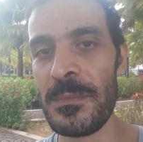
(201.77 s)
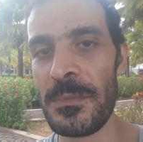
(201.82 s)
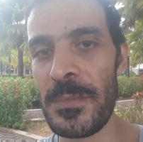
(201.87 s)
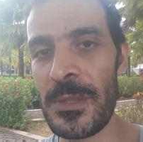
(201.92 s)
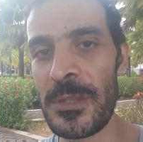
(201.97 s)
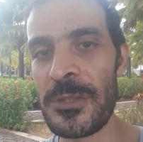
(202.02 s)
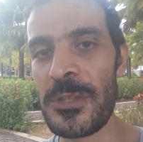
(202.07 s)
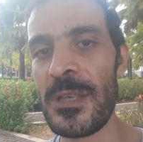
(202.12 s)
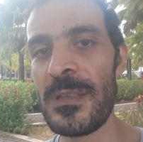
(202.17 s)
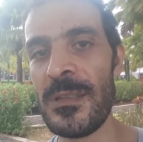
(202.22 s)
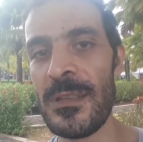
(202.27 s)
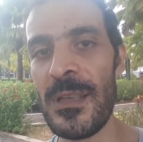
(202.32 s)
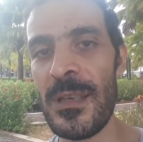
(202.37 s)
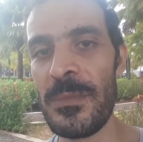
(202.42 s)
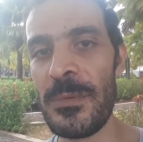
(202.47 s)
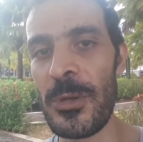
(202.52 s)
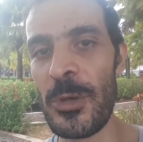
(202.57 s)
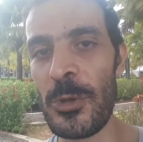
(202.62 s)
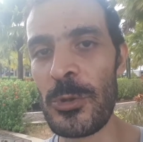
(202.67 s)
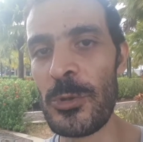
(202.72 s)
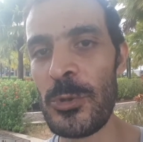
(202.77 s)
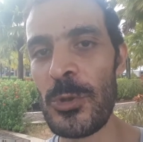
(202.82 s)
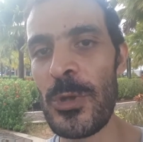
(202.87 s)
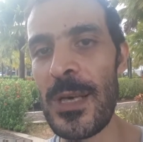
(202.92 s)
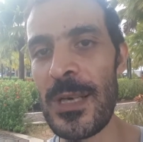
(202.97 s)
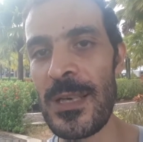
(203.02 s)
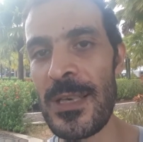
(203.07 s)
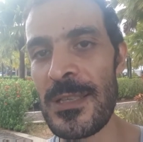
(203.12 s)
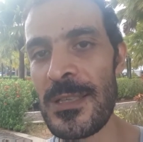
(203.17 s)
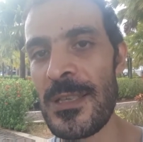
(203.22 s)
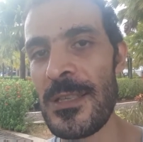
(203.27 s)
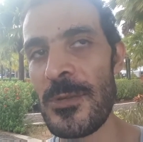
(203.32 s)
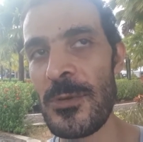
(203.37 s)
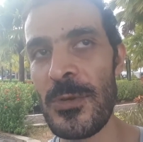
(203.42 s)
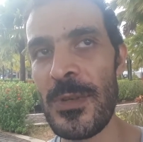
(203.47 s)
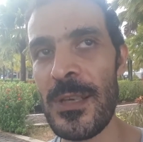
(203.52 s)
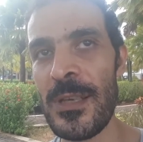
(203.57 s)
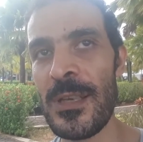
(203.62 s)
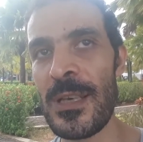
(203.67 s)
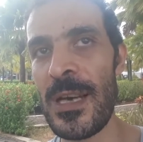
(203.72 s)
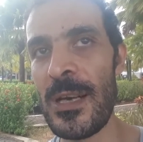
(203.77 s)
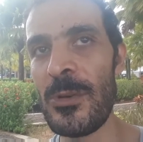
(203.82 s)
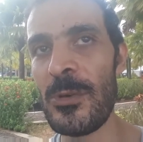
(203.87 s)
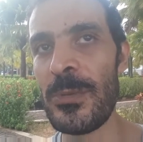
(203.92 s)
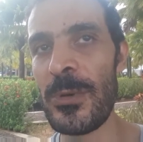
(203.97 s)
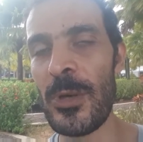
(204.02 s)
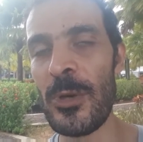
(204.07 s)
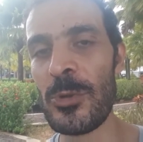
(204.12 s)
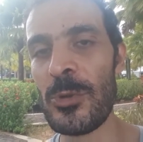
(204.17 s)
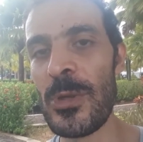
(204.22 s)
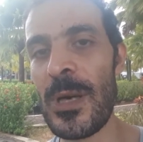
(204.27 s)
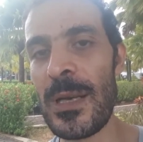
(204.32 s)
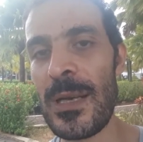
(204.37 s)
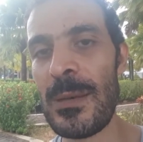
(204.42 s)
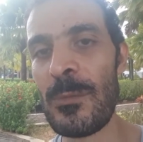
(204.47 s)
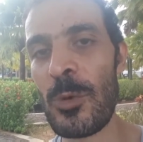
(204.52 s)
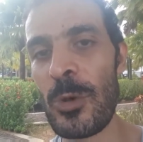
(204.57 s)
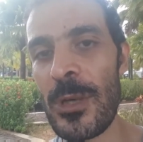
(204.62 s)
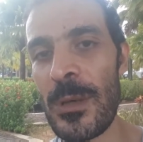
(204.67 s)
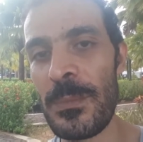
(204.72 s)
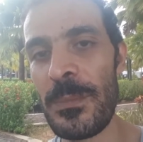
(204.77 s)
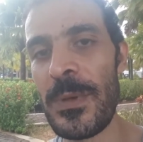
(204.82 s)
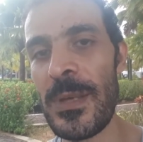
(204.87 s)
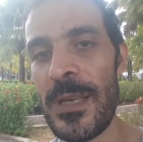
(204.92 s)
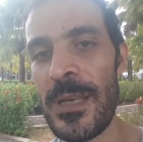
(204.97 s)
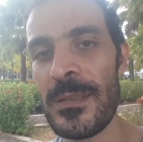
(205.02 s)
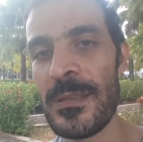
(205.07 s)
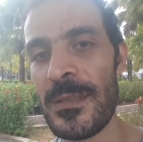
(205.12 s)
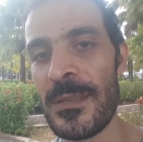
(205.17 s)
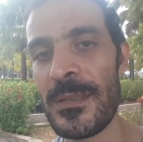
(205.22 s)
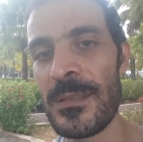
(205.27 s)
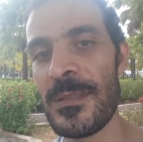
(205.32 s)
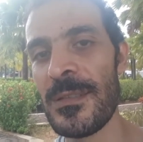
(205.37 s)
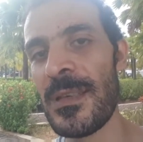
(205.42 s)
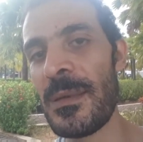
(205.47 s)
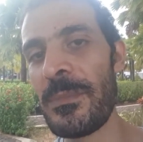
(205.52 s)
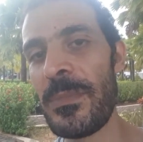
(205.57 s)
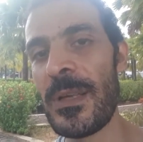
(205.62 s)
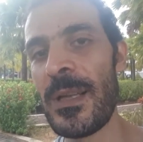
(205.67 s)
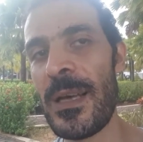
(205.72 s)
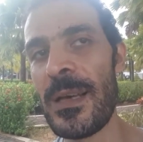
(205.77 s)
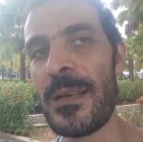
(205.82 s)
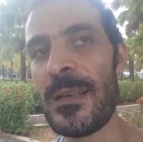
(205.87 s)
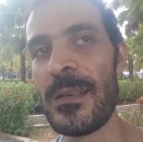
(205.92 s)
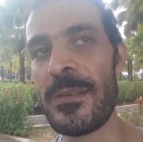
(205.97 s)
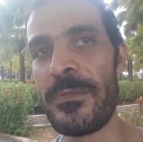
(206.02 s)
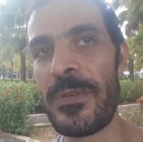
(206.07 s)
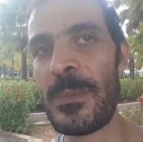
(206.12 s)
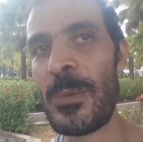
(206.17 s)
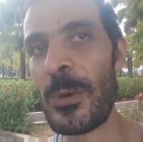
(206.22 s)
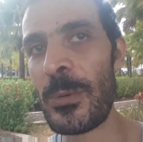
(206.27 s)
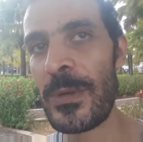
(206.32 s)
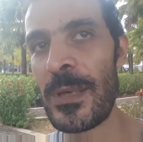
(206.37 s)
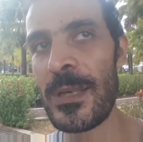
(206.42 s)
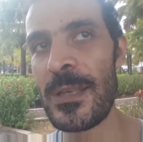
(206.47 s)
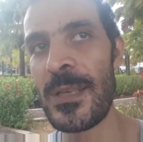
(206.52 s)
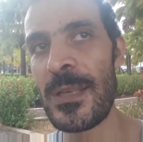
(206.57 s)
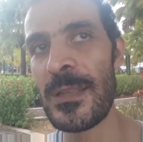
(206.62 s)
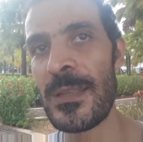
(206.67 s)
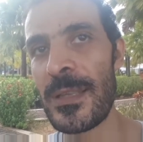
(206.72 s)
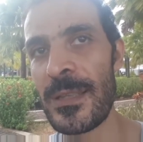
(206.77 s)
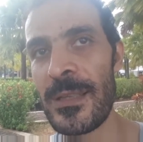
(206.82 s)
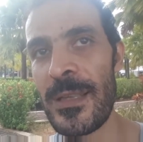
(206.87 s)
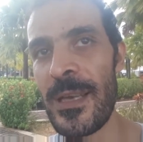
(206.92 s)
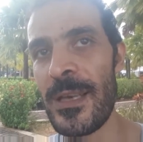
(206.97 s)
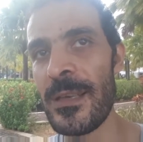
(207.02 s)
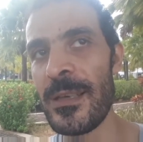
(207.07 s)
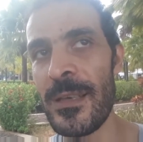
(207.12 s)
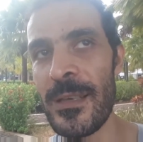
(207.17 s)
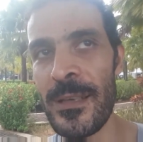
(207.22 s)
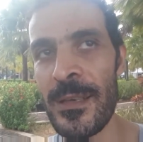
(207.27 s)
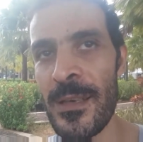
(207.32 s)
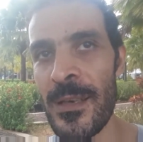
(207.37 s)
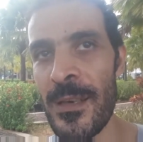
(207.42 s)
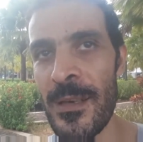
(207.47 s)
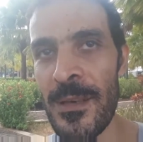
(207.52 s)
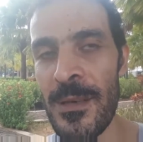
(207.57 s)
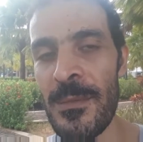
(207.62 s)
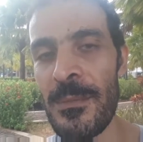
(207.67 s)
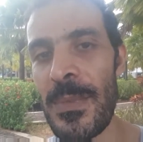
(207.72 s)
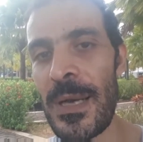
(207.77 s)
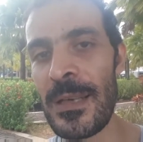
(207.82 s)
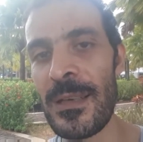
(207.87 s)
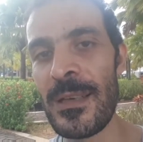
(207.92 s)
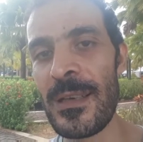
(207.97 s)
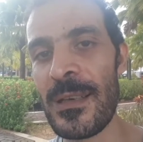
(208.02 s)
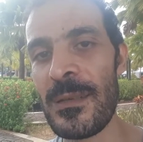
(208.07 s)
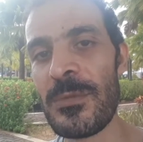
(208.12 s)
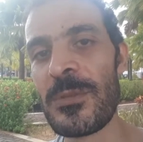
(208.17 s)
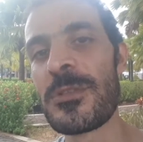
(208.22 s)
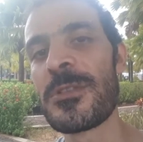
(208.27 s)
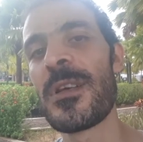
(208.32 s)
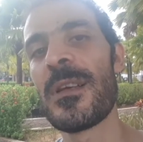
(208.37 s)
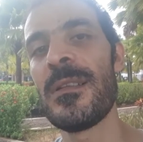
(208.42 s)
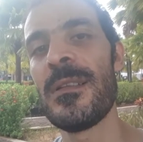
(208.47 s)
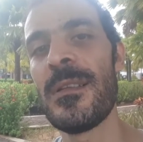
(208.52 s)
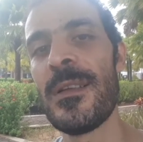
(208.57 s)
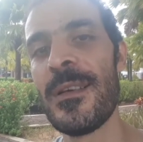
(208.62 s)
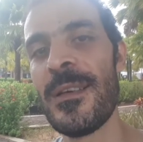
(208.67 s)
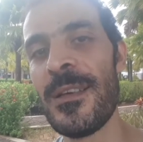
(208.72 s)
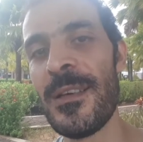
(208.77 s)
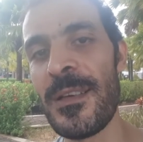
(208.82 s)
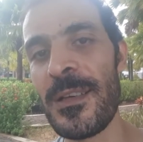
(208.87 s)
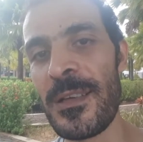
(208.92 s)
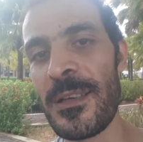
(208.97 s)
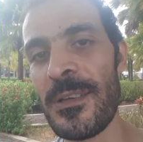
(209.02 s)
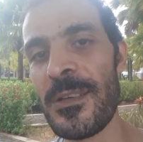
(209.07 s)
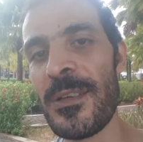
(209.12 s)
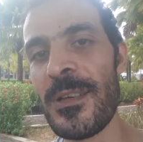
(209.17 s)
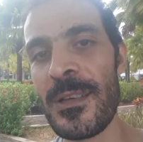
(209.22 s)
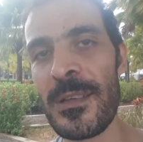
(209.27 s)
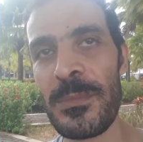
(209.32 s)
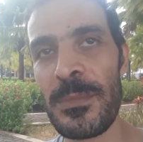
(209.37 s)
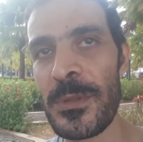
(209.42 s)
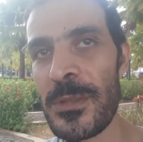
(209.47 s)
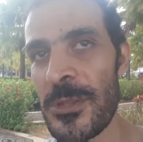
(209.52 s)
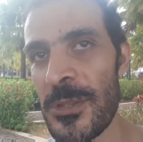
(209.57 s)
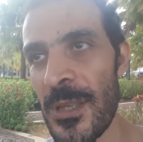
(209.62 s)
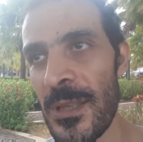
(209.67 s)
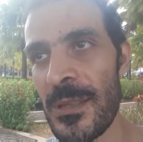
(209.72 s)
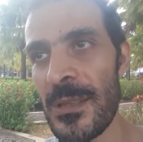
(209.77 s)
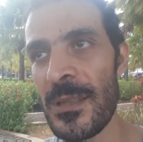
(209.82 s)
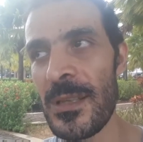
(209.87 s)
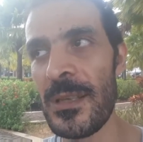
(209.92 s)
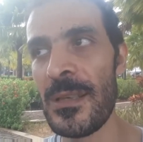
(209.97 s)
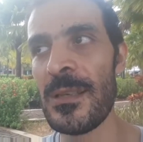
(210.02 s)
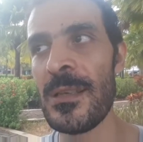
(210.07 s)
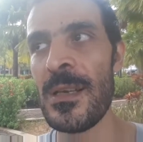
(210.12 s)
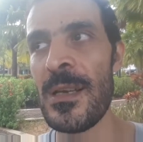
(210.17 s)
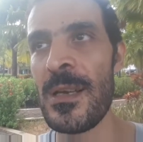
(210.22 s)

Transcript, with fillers: بالشطة بيحطوها كسيزونينج او بيحطوها كمقبلات جنب الاكل فممكن ان انت تلاقي مانجا بالشطة خيار بالشطة